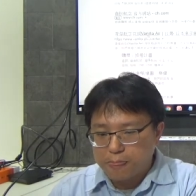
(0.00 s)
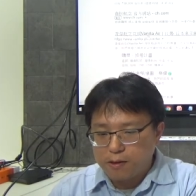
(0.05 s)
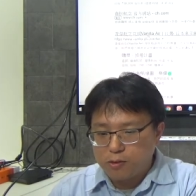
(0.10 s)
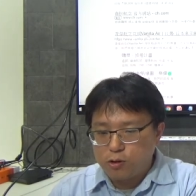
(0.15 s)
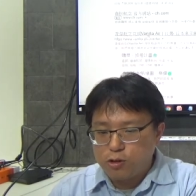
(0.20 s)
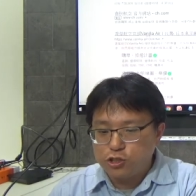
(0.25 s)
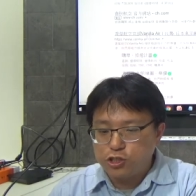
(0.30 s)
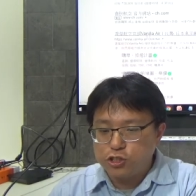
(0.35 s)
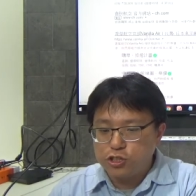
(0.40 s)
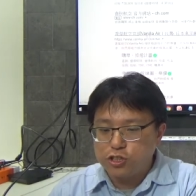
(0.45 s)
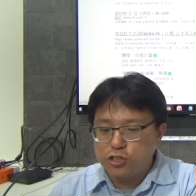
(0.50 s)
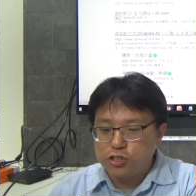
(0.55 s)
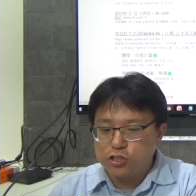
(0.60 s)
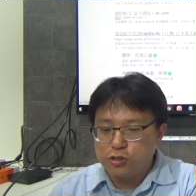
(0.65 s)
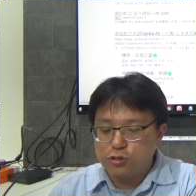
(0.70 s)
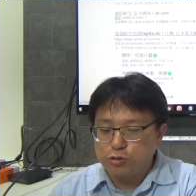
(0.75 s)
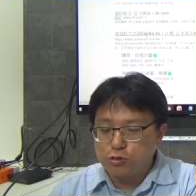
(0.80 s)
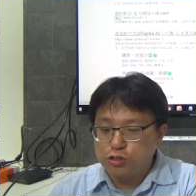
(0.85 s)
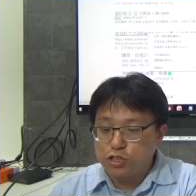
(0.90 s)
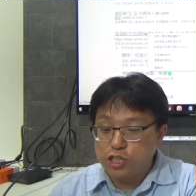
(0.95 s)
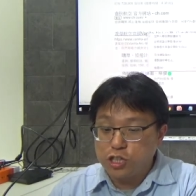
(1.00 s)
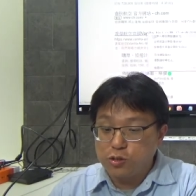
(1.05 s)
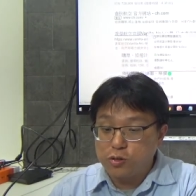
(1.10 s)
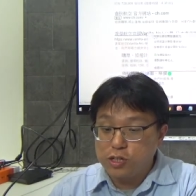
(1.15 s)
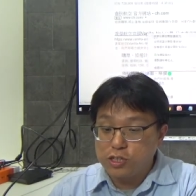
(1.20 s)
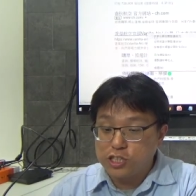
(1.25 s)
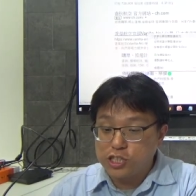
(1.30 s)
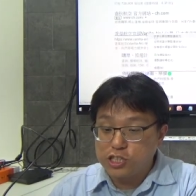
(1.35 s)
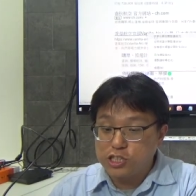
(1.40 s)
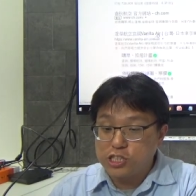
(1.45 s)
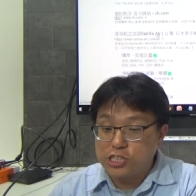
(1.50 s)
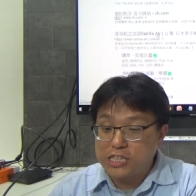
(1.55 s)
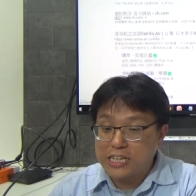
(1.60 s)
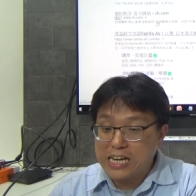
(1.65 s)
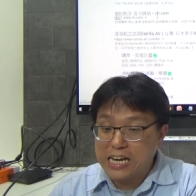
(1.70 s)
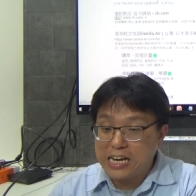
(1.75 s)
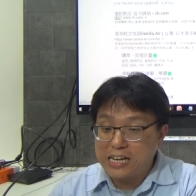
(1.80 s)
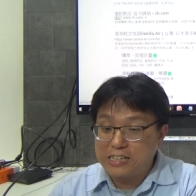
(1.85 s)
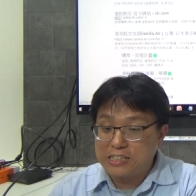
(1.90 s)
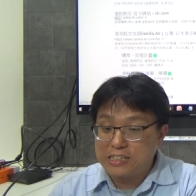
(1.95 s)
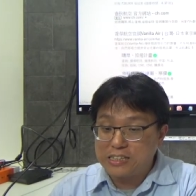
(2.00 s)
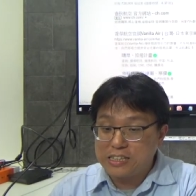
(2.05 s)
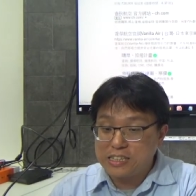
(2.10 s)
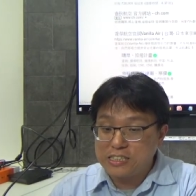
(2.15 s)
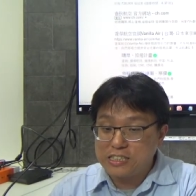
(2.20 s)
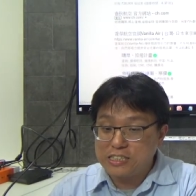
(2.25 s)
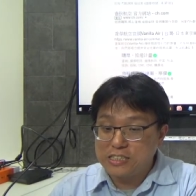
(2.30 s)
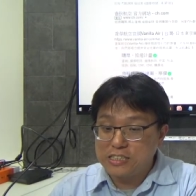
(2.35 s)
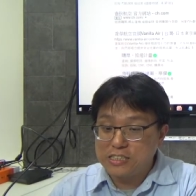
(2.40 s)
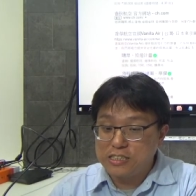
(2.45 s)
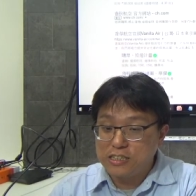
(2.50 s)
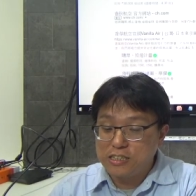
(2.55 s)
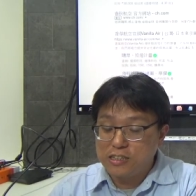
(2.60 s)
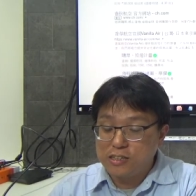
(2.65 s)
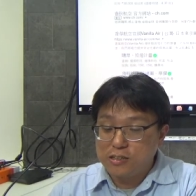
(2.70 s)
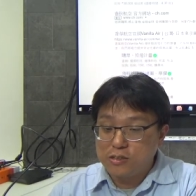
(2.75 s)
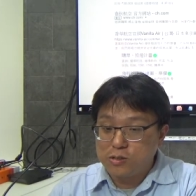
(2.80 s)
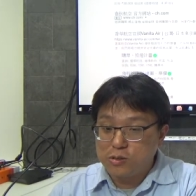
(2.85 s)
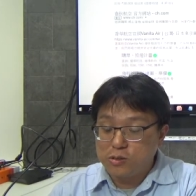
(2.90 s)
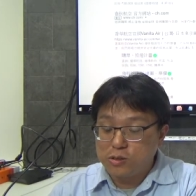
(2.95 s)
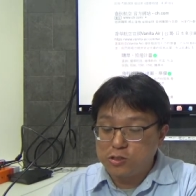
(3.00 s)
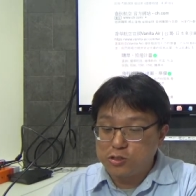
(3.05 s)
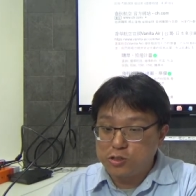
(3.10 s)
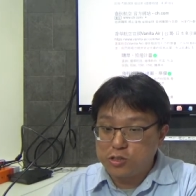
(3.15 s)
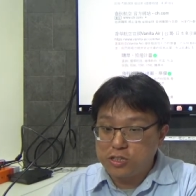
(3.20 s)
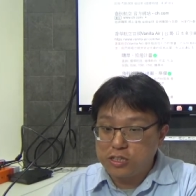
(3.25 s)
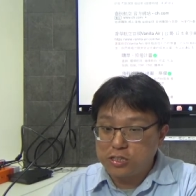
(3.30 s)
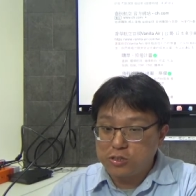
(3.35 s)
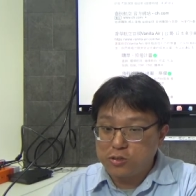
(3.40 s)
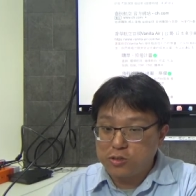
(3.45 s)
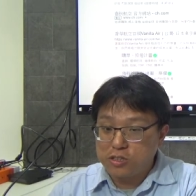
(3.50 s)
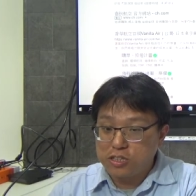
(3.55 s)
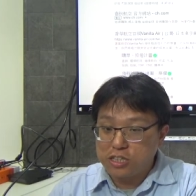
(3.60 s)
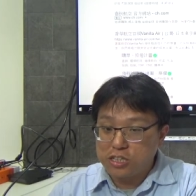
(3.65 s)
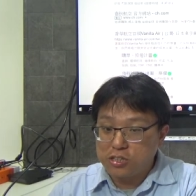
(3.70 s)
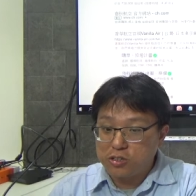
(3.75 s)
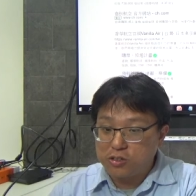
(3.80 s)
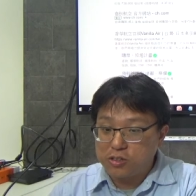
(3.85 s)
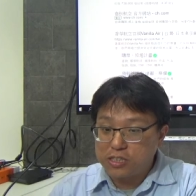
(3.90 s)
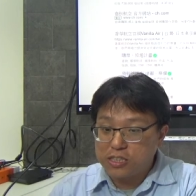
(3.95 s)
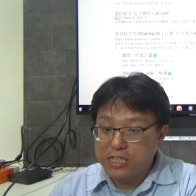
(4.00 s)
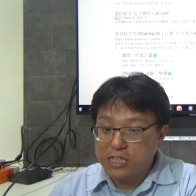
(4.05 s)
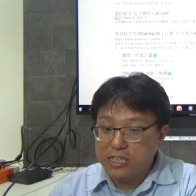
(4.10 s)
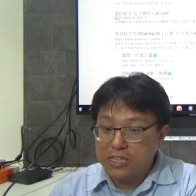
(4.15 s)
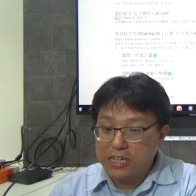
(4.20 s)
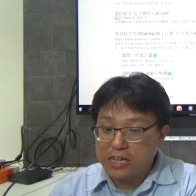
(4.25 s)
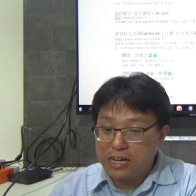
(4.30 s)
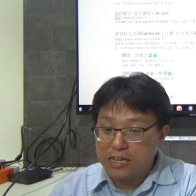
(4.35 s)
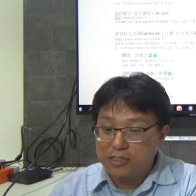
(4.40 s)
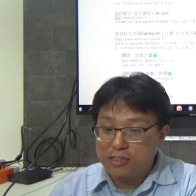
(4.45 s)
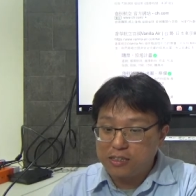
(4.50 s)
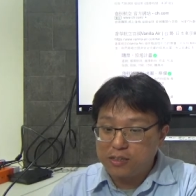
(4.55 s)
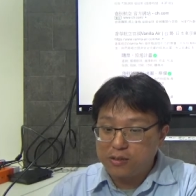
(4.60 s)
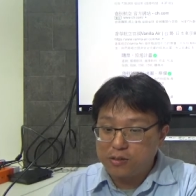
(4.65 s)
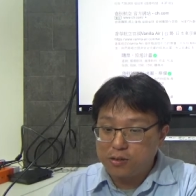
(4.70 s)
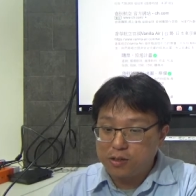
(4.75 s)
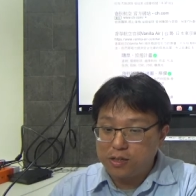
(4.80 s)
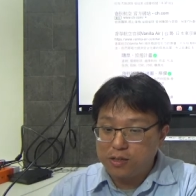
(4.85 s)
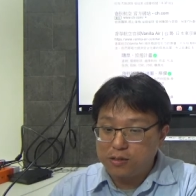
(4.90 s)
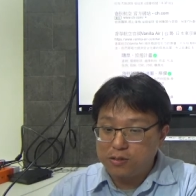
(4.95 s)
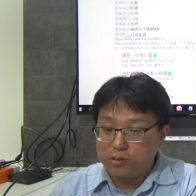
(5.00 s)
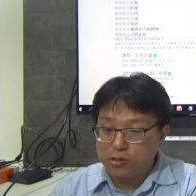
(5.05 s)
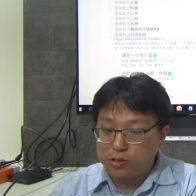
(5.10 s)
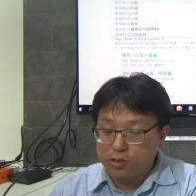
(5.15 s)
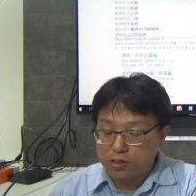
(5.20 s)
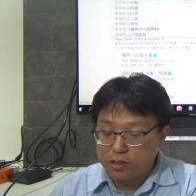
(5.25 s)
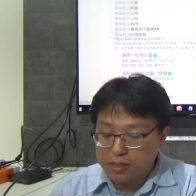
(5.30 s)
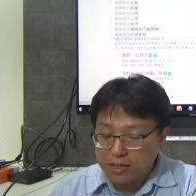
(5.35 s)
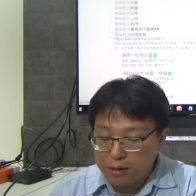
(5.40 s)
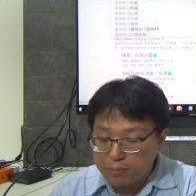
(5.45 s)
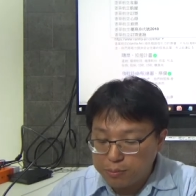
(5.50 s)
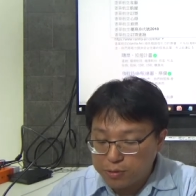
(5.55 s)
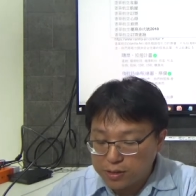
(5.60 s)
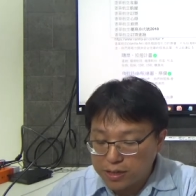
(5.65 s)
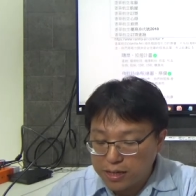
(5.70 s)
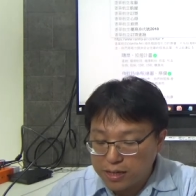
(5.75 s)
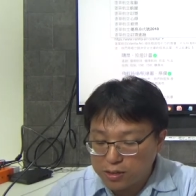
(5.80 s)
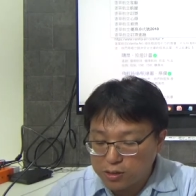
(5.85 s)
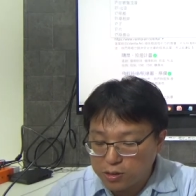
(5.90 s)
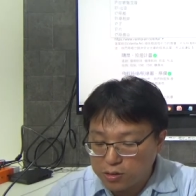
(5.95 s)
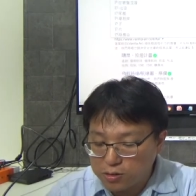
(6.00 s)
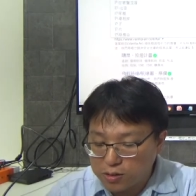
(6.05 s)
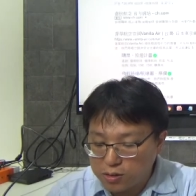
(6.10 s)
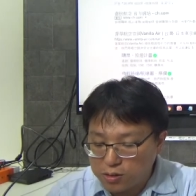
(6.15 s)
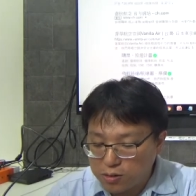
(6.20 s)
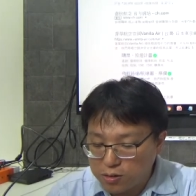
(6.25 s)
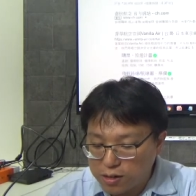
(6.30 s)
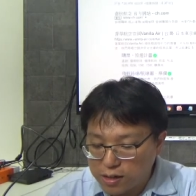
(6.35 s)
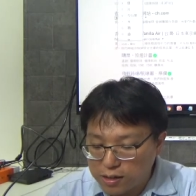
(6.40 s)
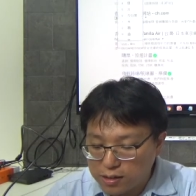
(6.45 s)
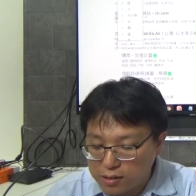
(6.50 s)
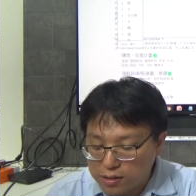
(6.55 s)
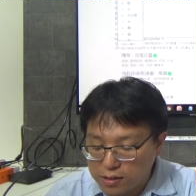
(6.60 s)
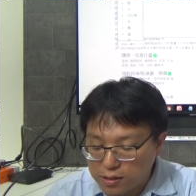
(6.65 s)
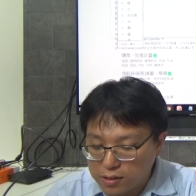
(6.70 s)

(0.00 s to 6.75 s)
或许读者会自己看，但是如果觉得说你有一些看的会觉得看不太懂的话，